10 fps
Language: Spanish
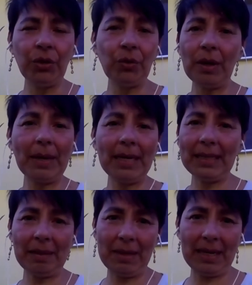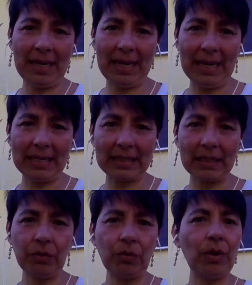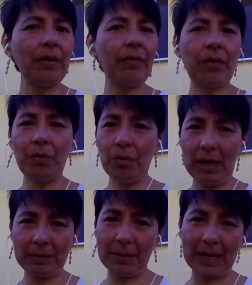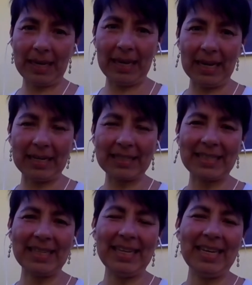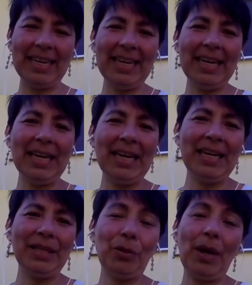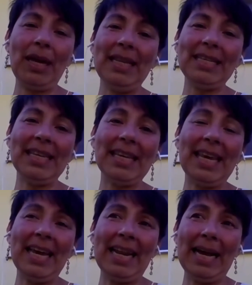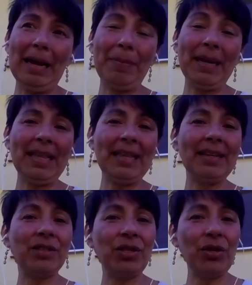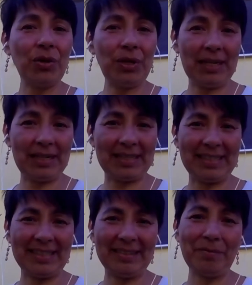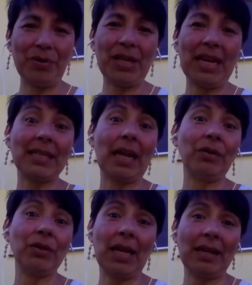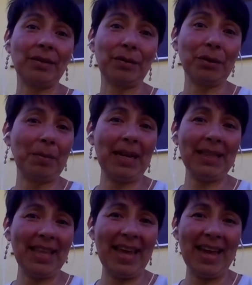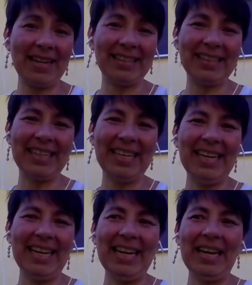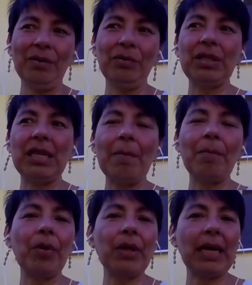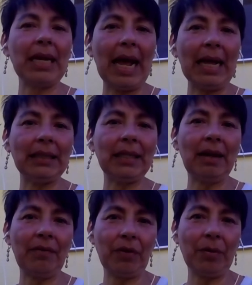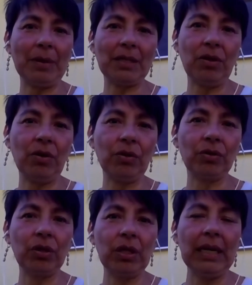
No hay varitas mágicas, no hay fórmulas mágicas, no hay ni siquiera predicciones, porque hasta los astros plantean un tiempo de gran transformación